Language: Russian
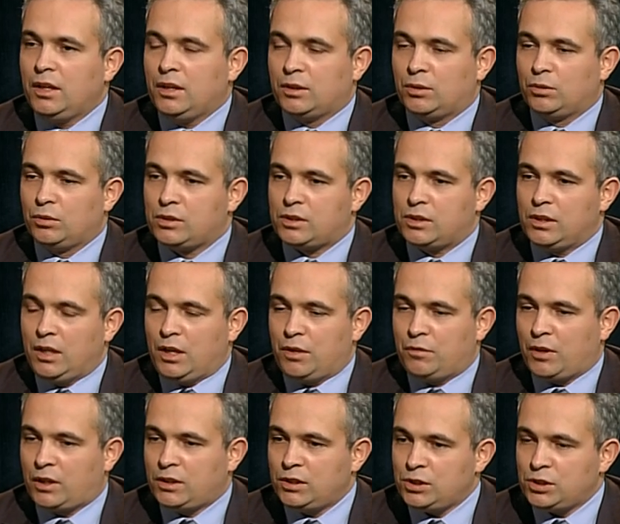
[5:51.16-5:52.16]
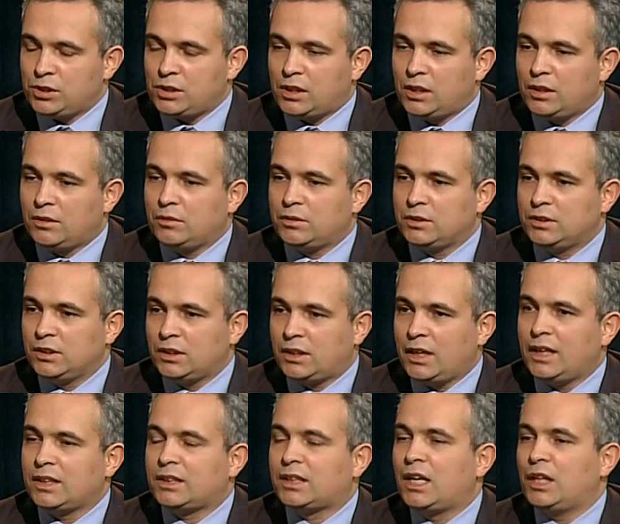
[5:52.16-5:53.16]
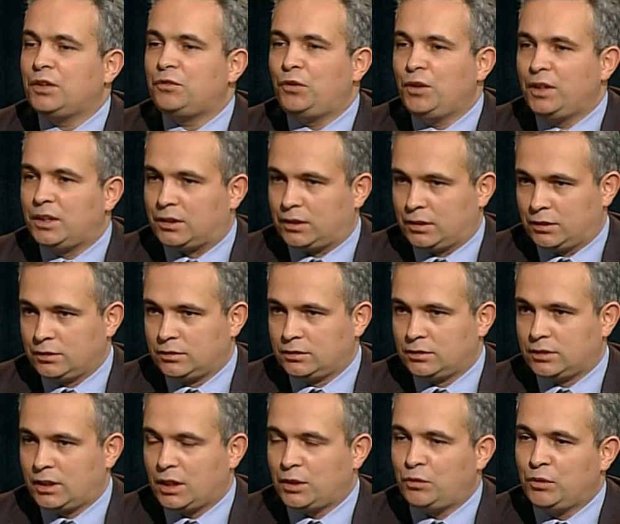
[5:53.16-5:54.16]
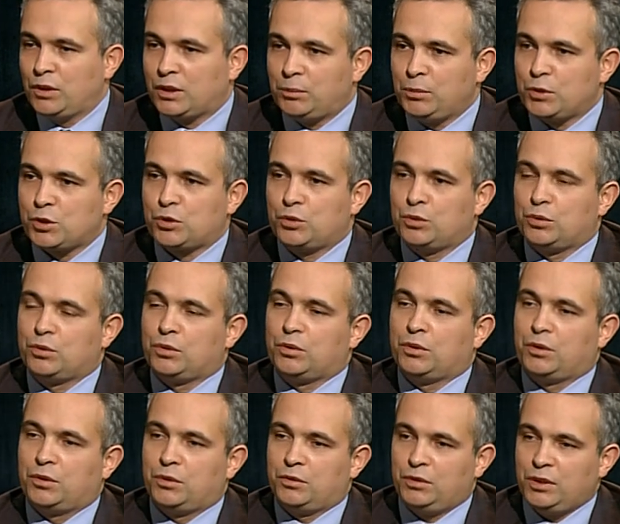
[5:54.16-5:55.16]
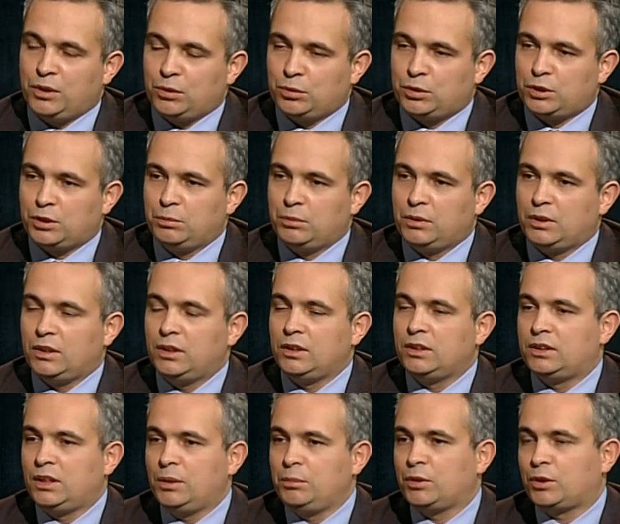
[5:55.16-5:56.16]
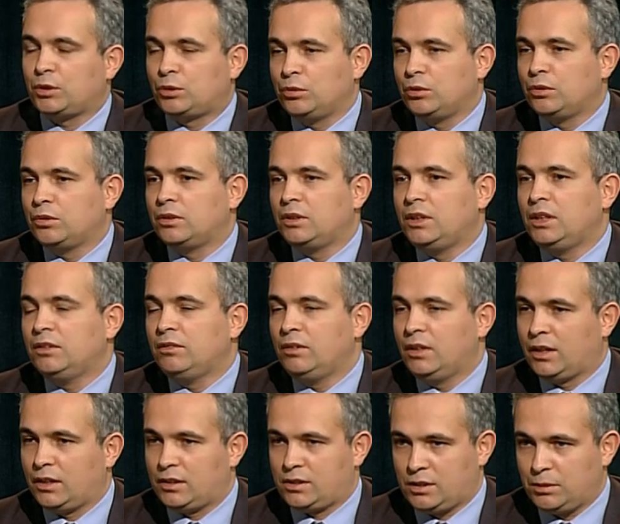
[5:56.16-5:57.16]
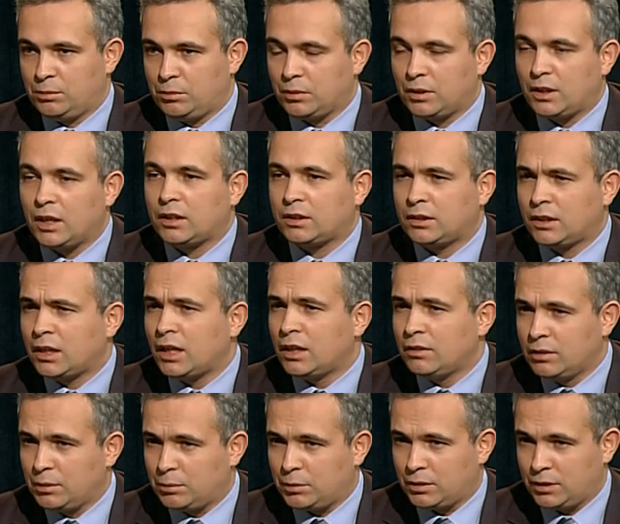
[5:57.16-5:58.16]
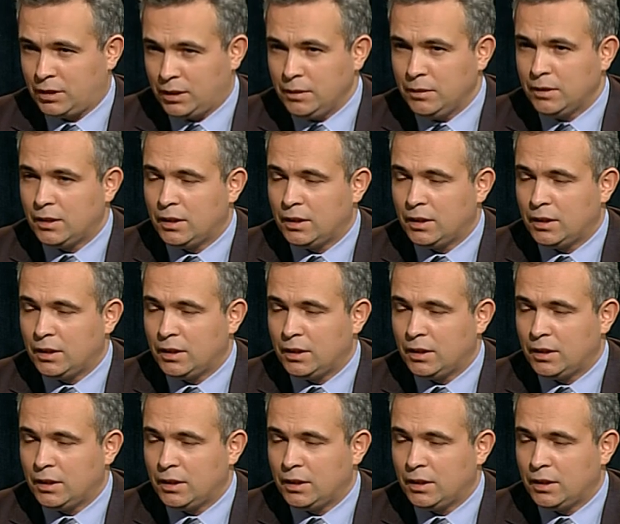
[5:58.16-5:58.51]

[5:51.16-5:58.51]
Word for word: То есть фактически возникает конфликт, конфликт между э, верующими и теми, кто не является им как таковыми, да.